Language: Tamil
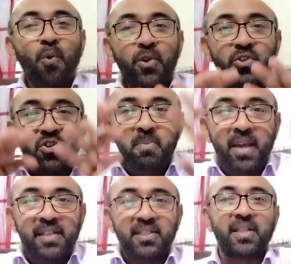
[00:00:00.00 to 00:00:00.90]

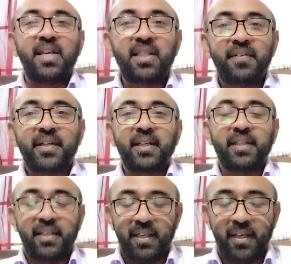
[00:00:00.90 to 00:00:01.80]
ஒற்றுமை சிதைந்து
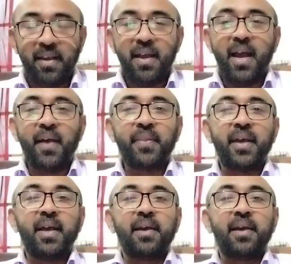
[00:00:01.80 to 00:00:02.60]
விட்டது அந்த